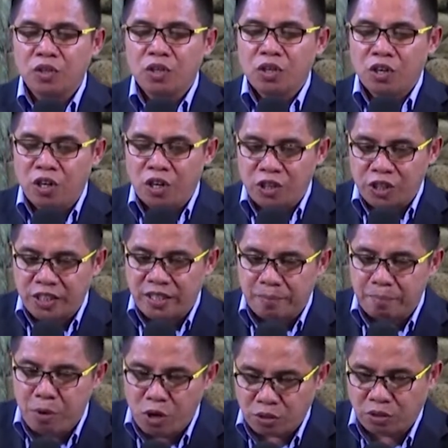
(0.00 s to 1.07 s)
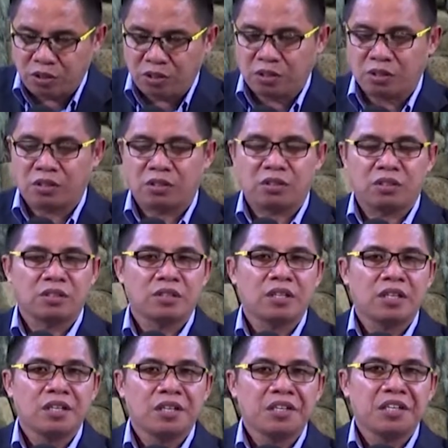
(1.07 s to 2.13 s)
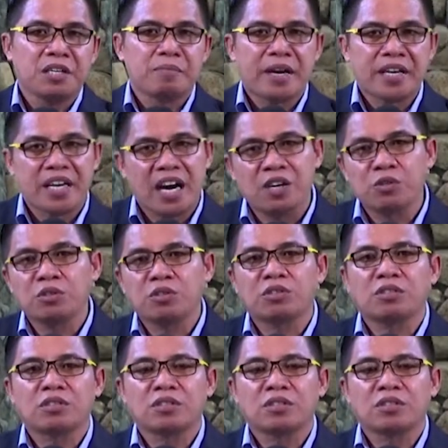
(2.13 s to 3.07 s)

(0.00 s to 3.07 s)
host the boss in my house?